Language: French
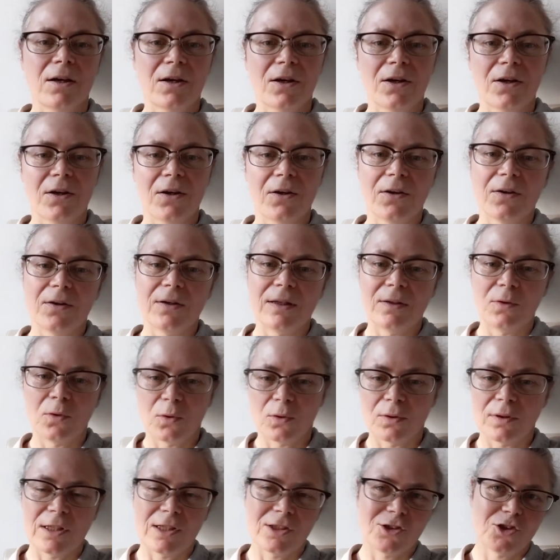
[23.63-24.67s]
Euh,
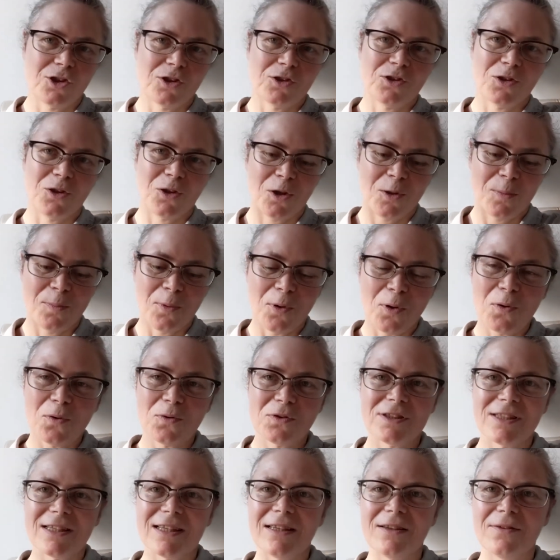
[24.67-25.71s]
donc, les gens se
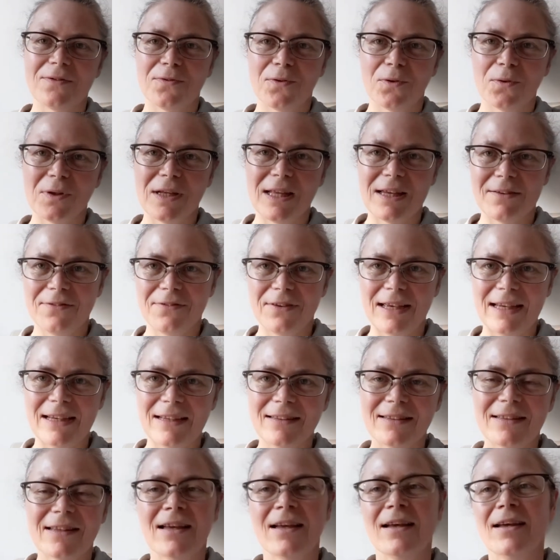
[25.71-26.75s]
reposent et ils font la
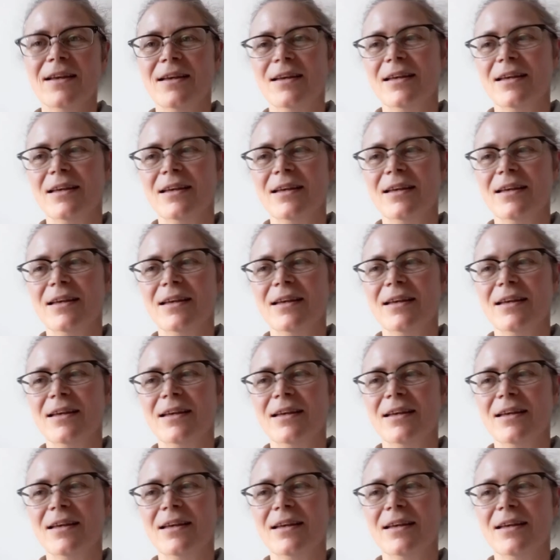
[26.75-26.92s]
fête.